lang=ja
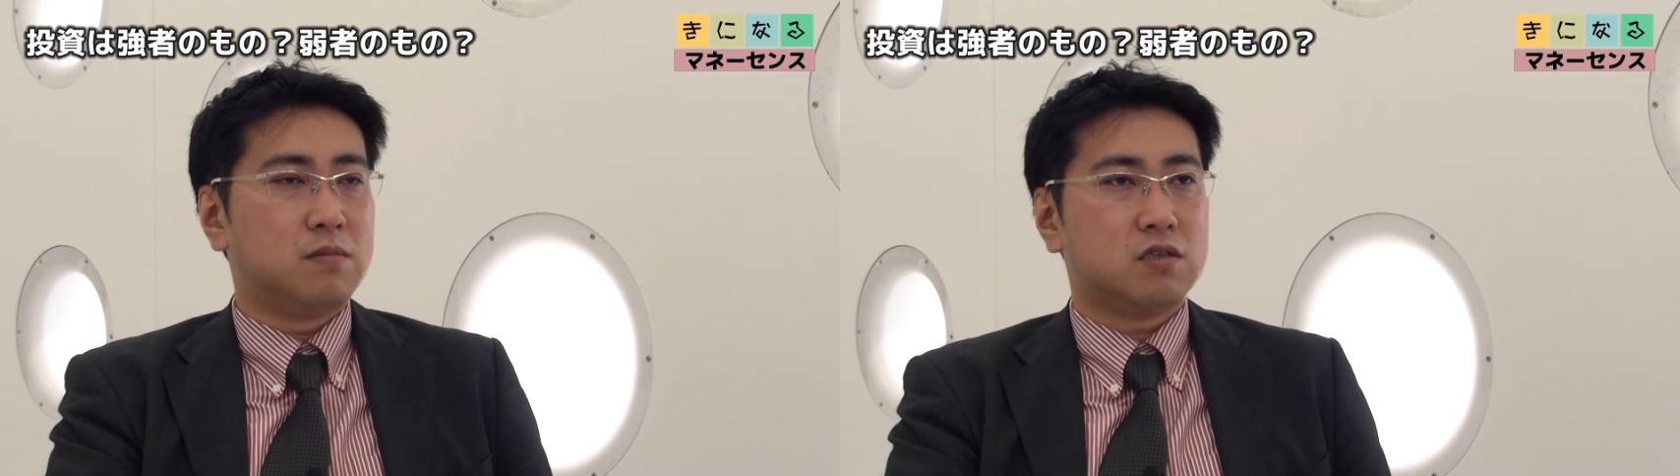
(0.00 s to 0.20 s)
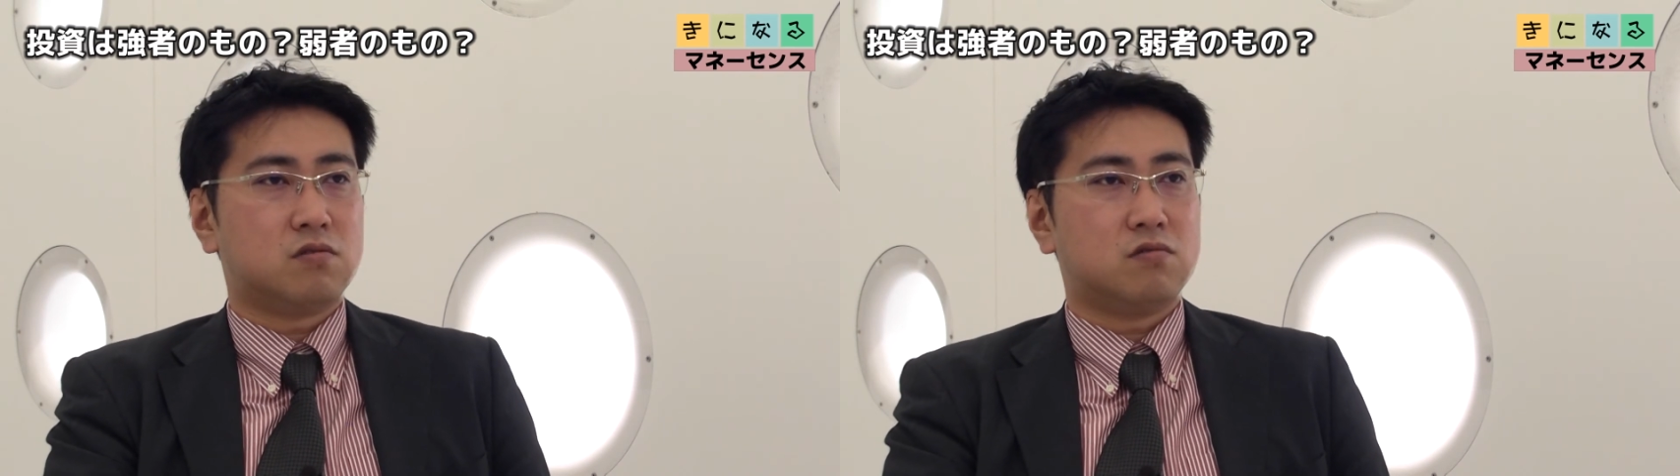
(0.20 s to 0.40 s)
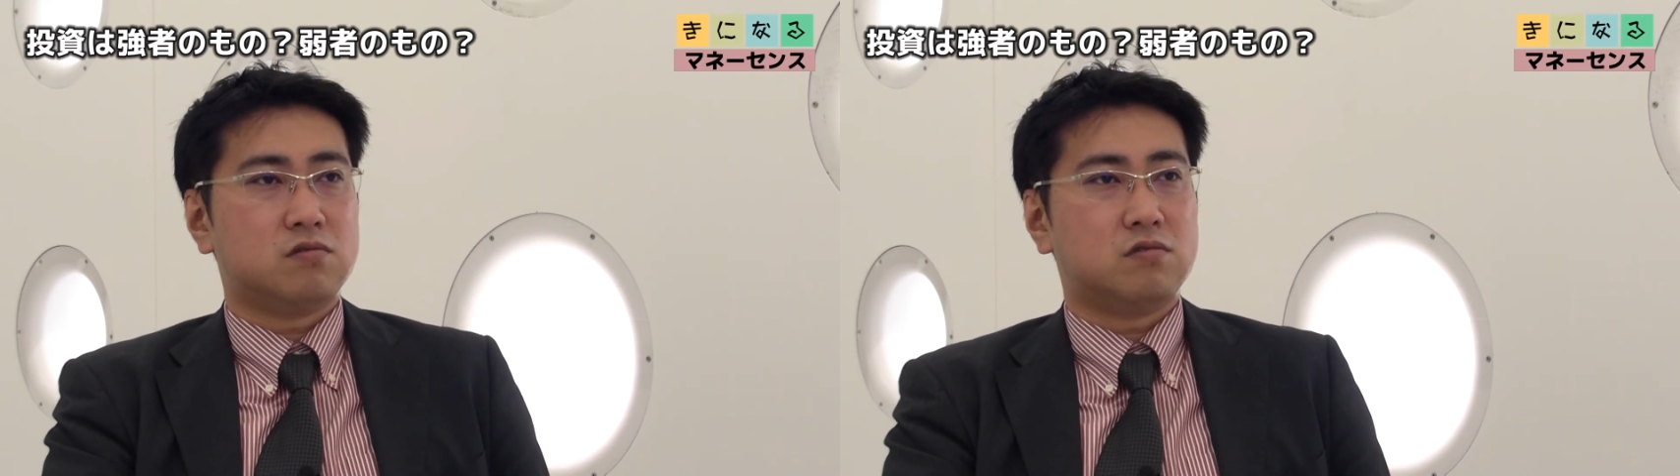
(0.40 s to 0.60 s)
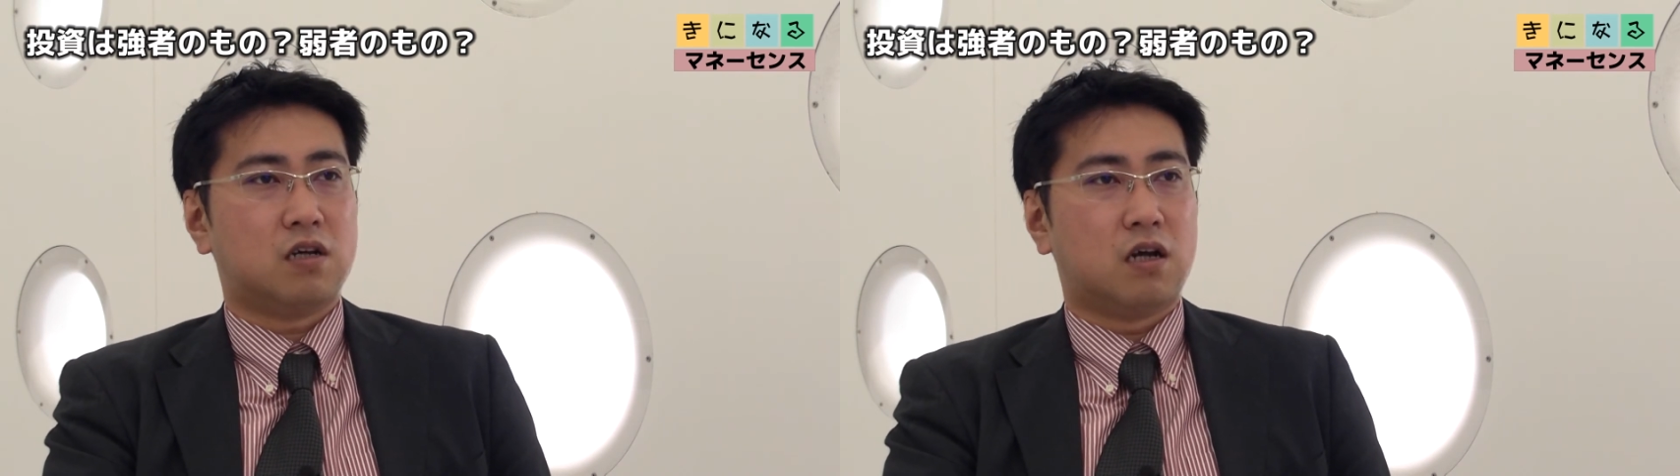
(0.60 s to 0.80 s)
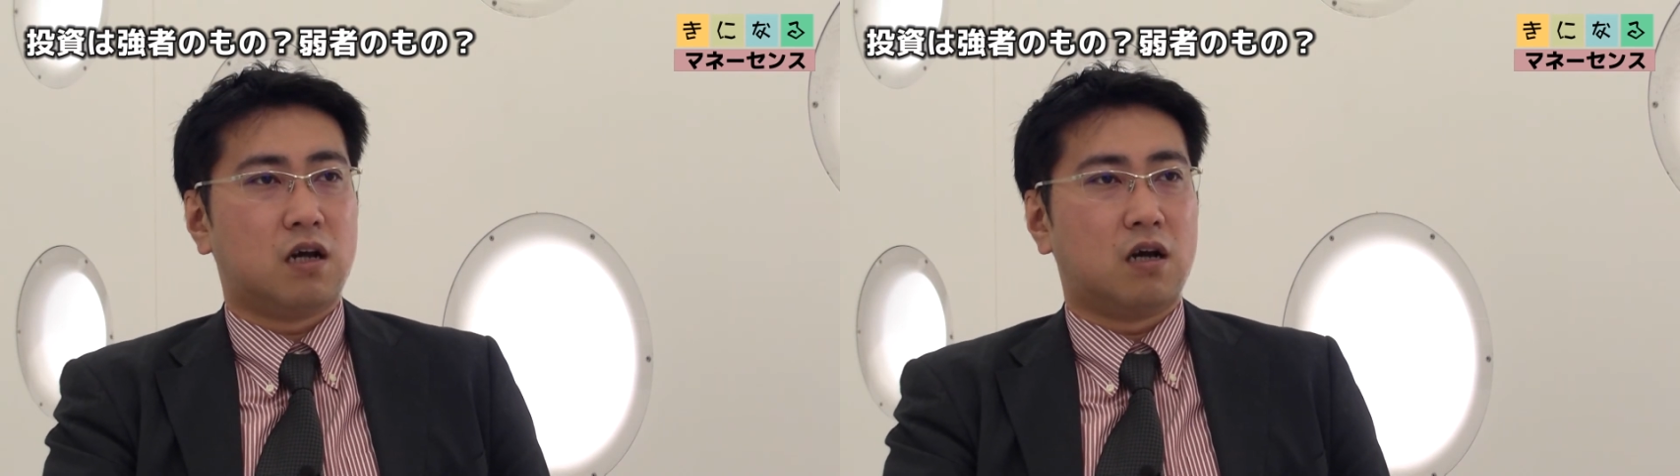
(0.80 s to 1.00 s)
まあ、そういうよう
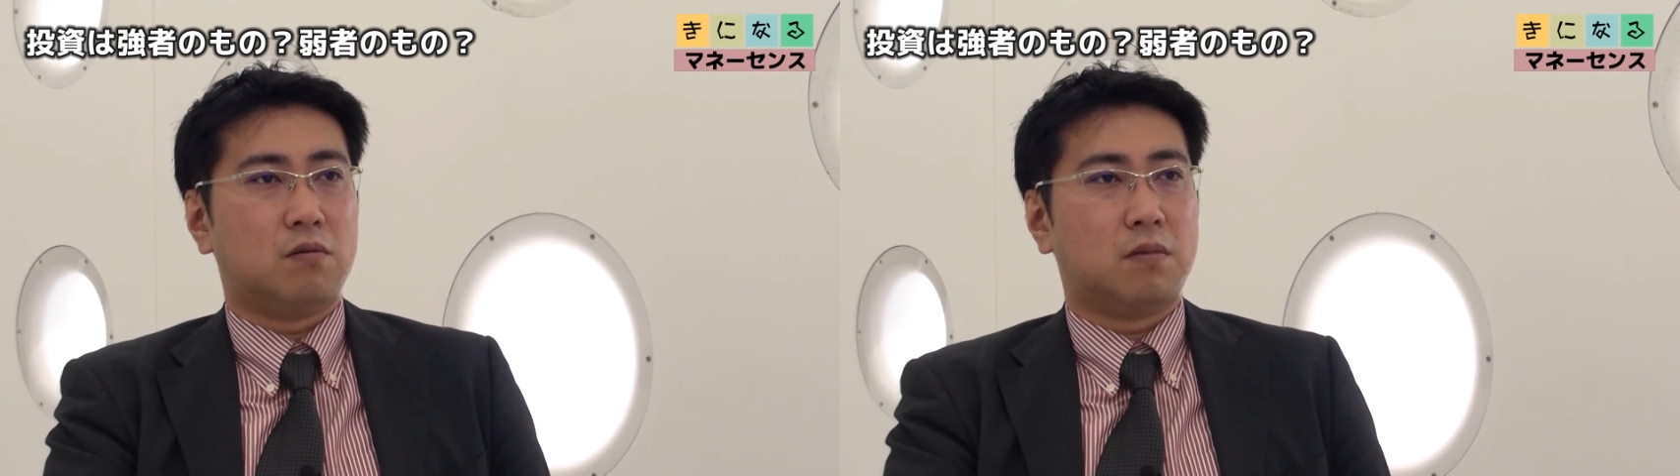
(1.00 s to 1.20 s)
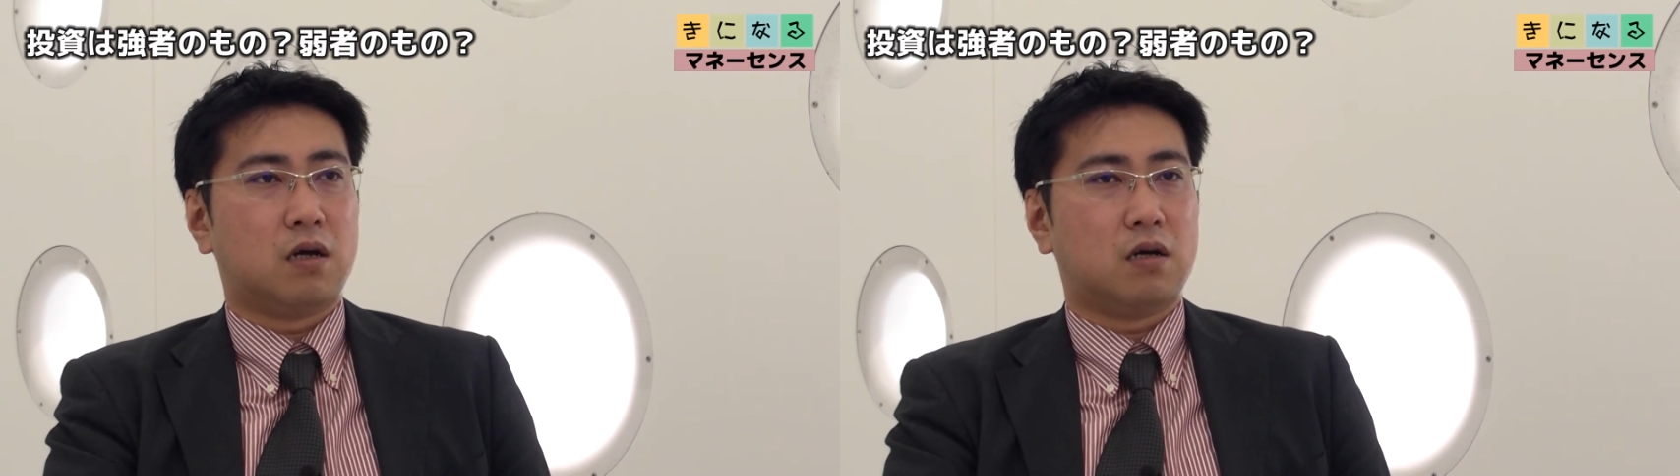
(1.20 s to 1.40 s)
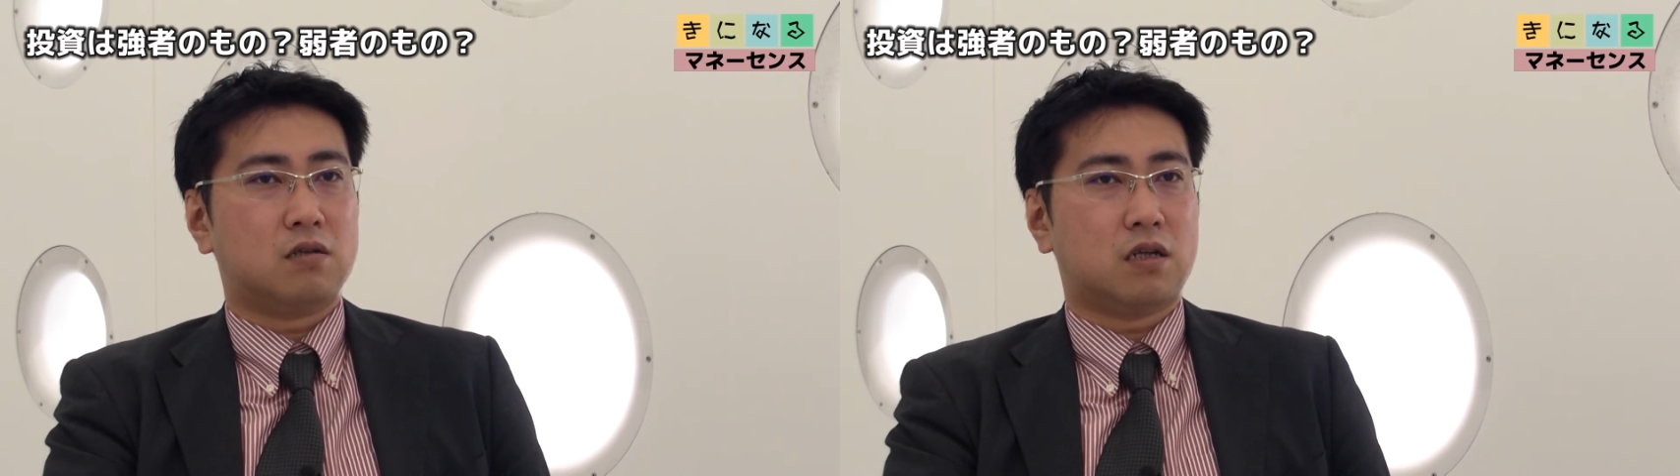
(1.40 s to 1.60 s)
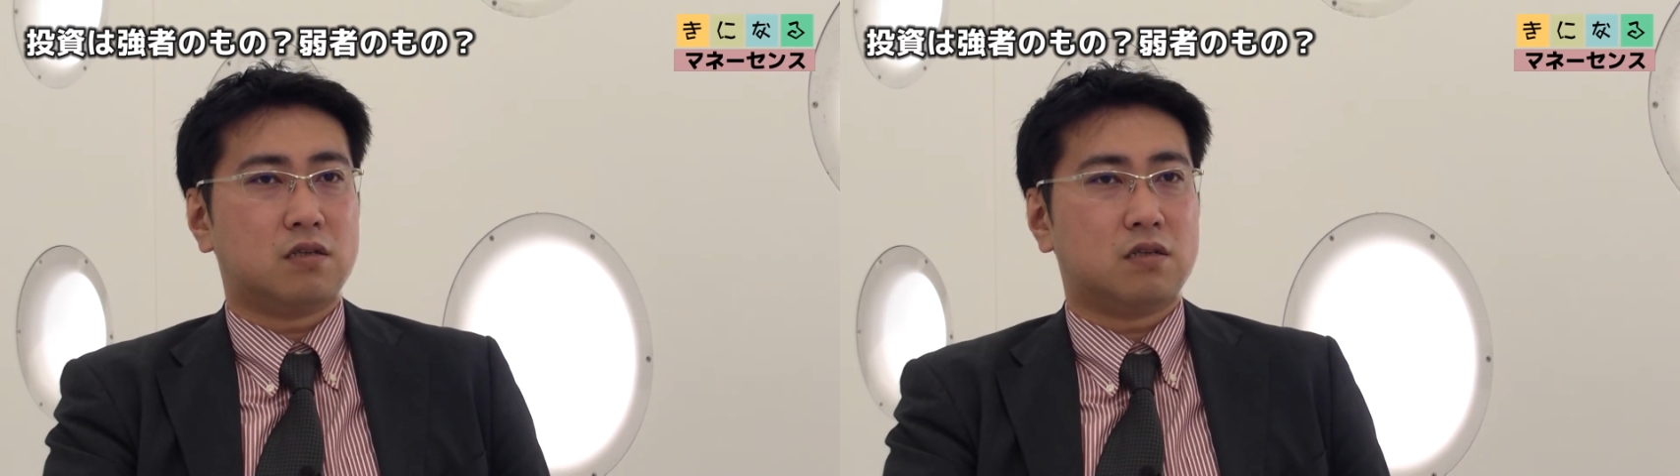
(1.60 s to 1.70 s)
なまあ、